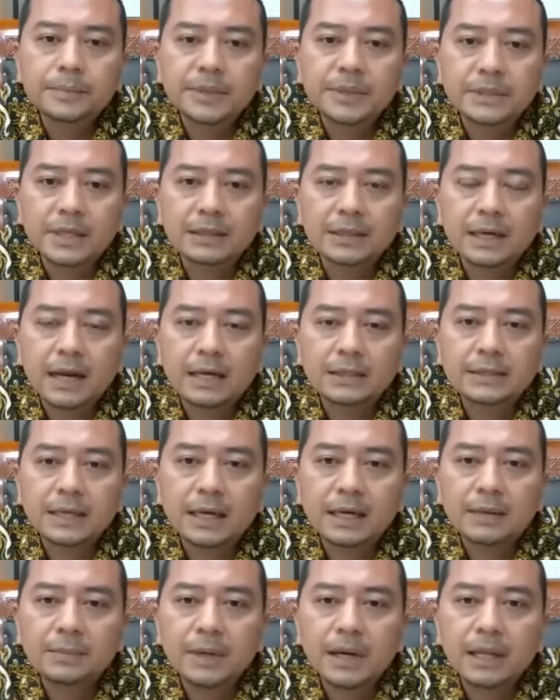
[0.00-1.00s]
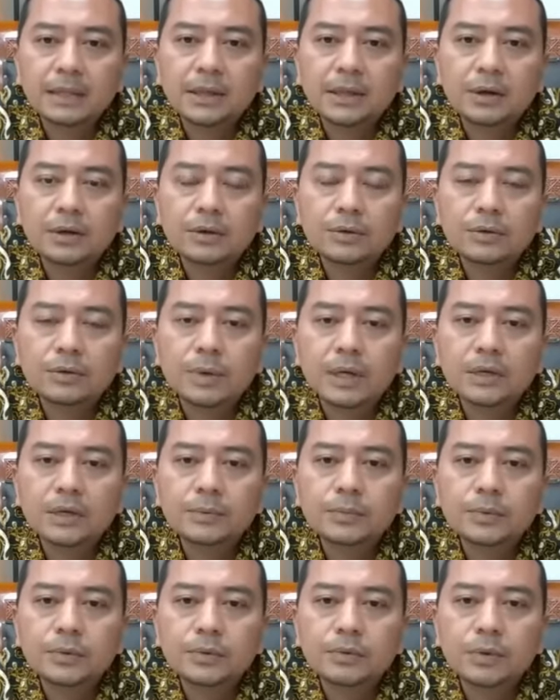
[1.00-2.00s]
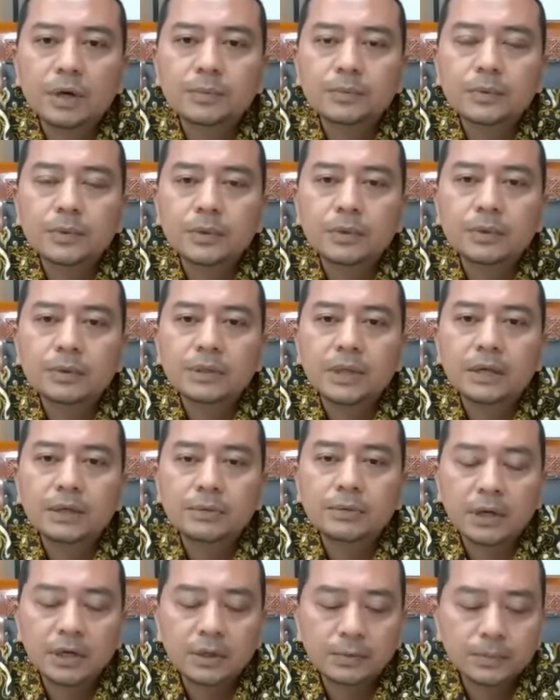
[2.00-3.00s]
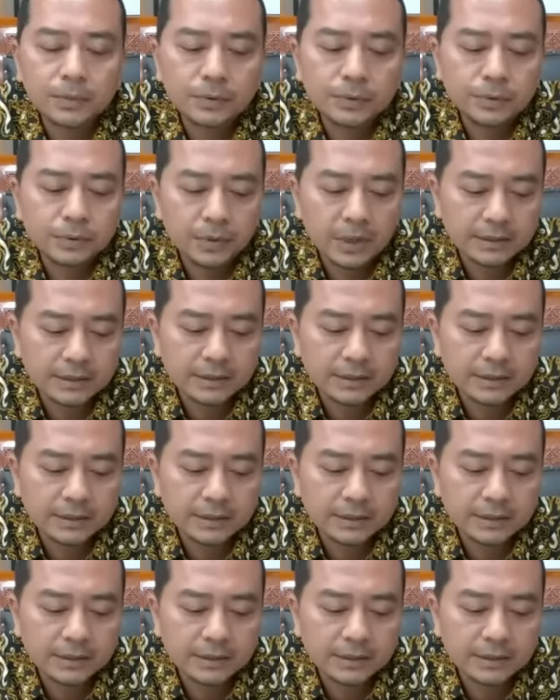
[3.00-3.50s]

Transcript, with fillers: bisa terlaksana pada tahun 2020 dan 2021.